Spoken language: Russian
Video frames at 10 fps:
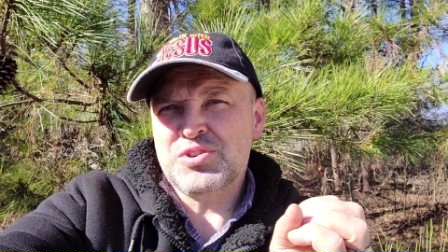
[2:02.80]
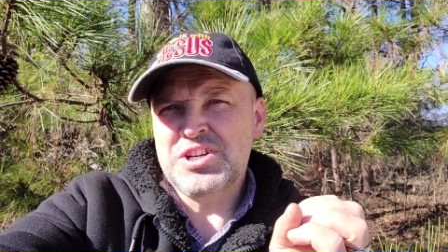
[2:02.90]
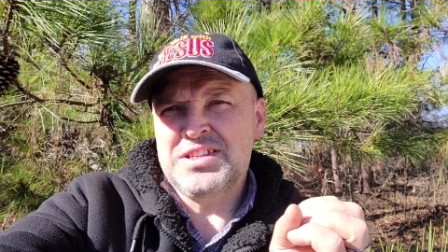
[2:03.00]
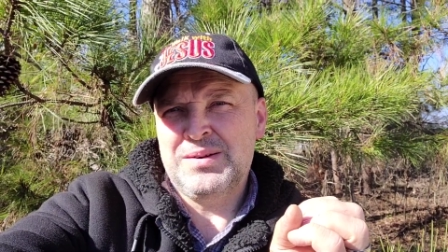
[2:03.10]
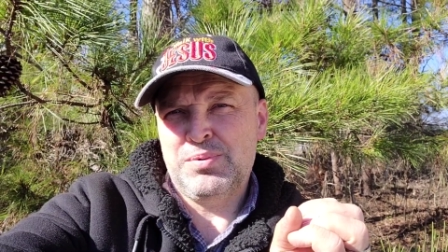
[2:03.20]
в
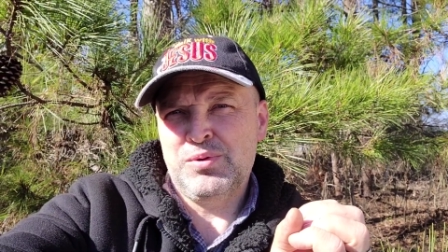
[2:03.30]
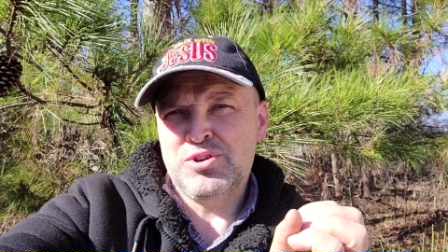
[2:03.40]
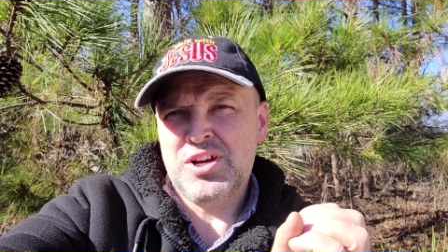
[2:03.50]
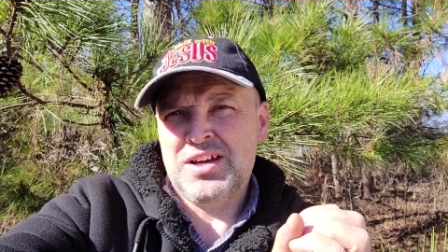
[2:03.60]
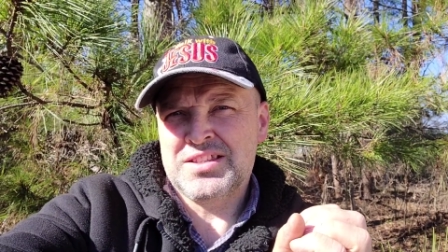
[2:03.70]
жизни
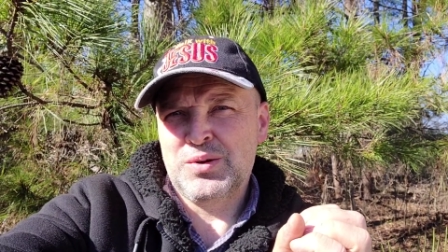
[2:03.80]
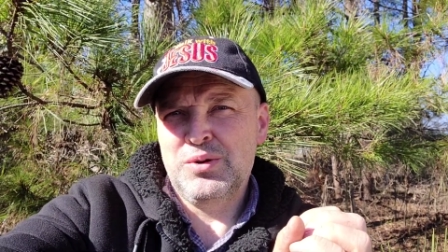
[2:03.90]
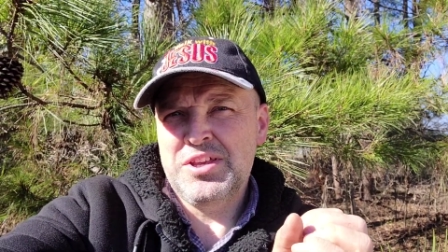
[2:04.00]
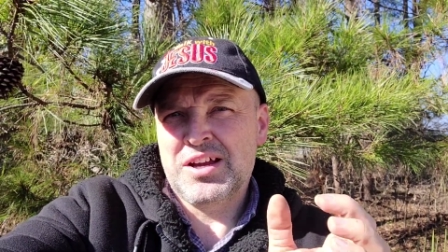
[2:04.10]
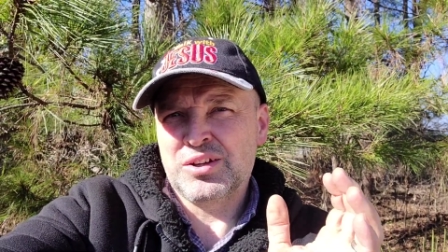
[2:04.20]
получается у
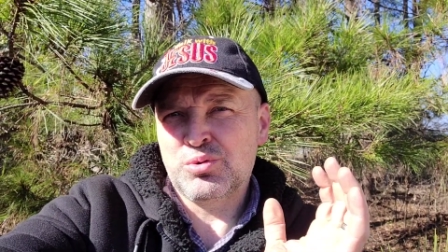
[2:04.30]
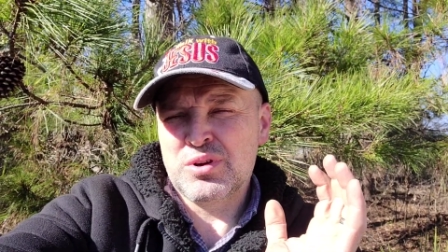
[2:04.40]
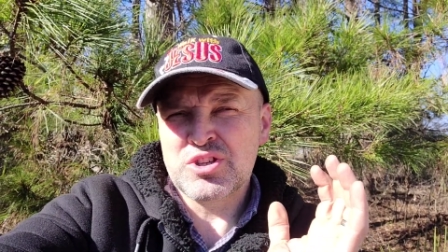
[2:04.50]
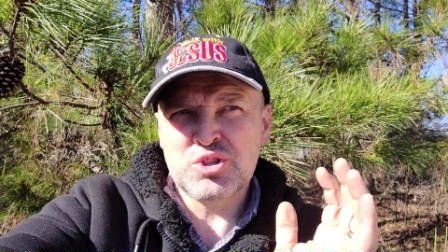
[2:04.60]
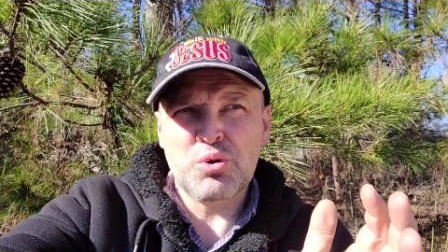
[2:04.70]
людей,
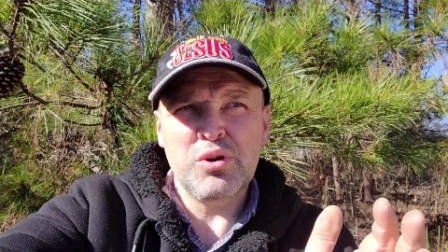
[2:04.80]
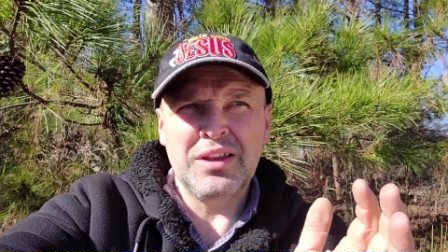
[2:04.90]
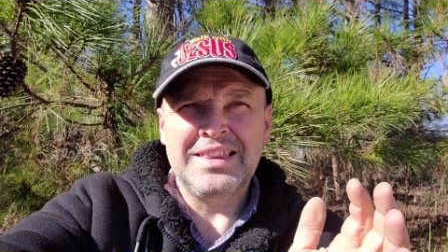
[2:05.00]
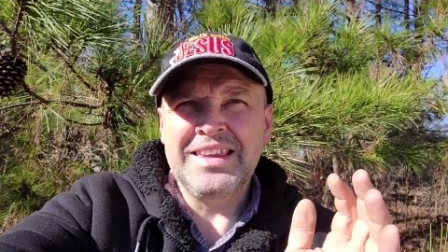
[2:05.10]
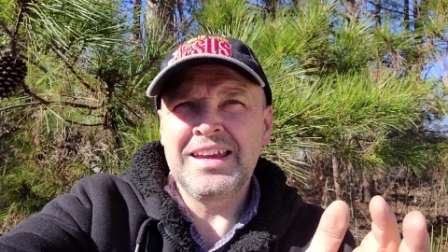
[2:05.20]
которые
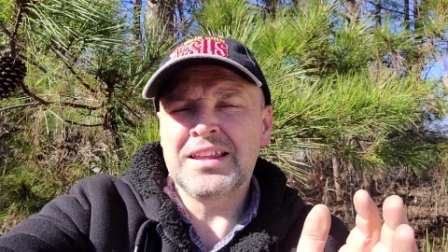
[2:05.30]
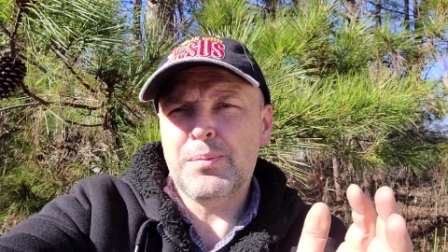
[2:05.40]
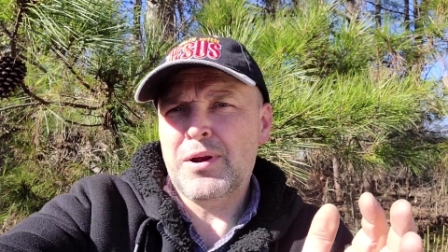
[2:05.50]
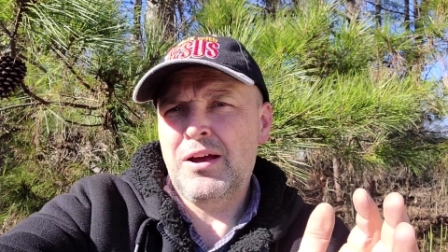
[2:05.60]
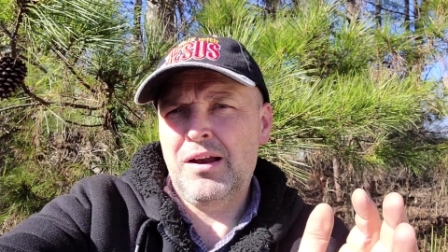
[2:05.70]
строят не на
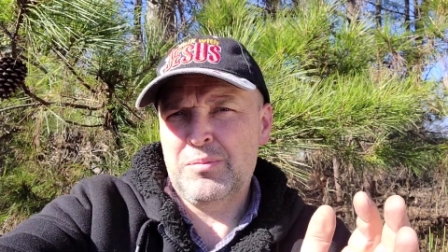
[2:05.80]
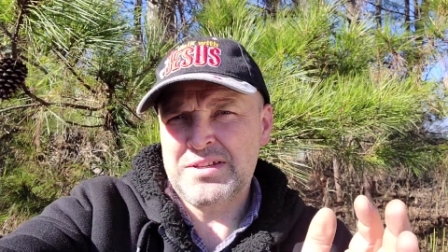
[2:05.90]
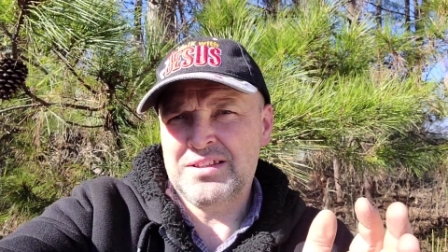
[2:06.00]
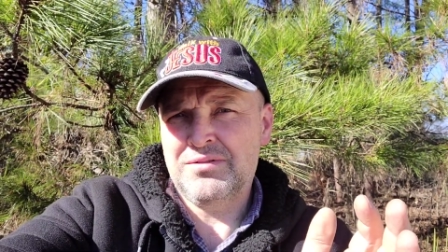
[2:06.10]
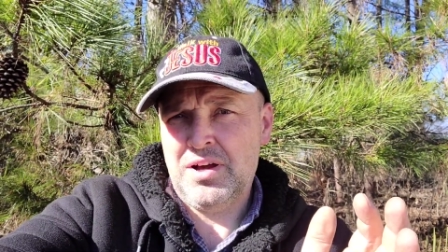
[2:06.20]
правильном
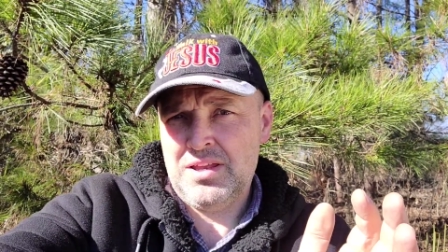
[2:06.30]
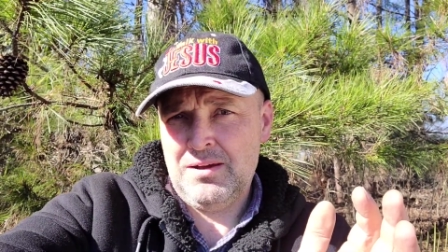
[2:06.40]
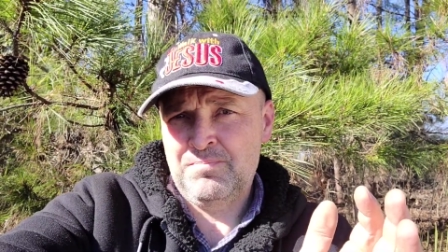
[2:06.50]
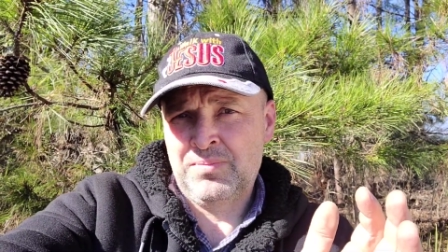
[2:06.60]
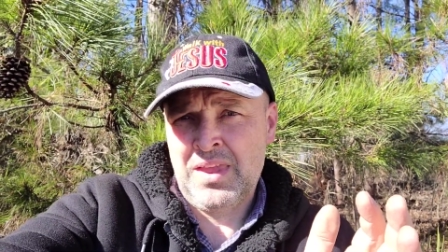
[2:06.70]
основании.